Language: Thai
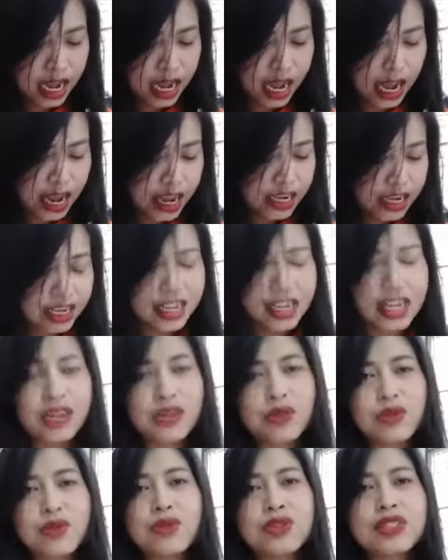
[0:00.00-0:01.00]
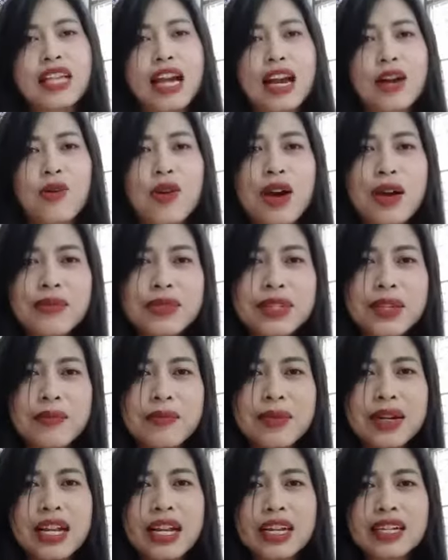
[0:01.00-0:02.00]
ให้เรียนรู้จากความสำ
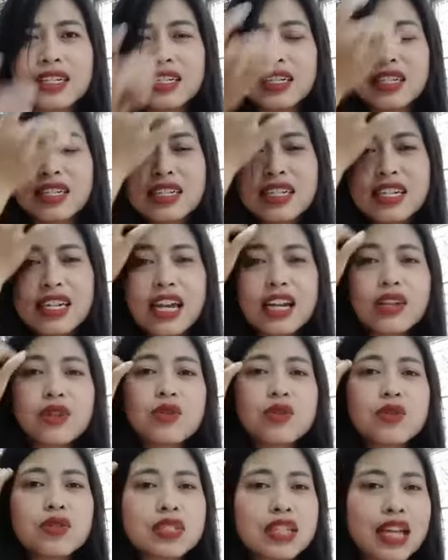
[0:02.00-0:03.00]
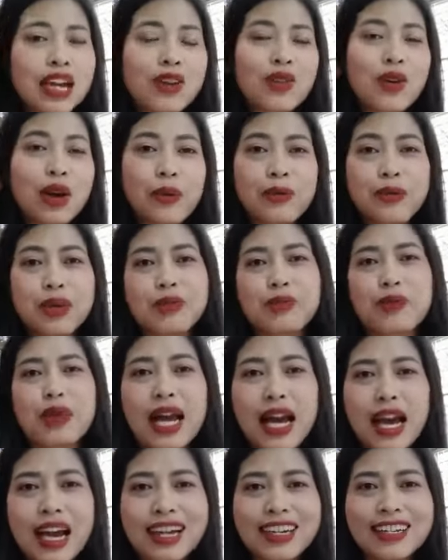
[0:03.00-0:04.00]
เร็จหรือเรียนรู้จากความผิดพ
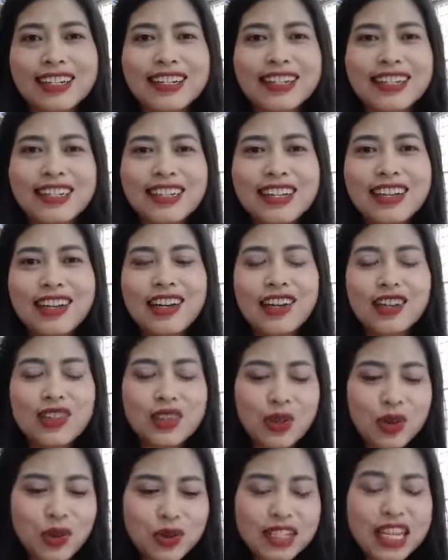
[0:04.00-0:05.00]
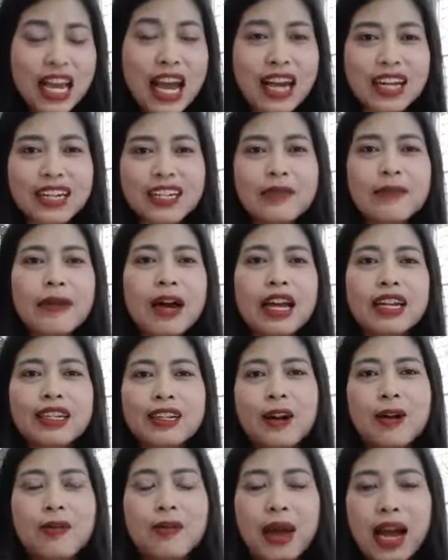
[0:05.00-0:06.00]
ลาด ทุกอย่างที่ผ่าน
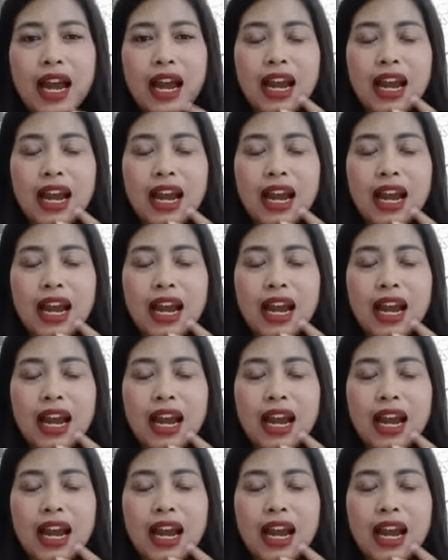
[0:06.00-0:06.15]
เข้ามา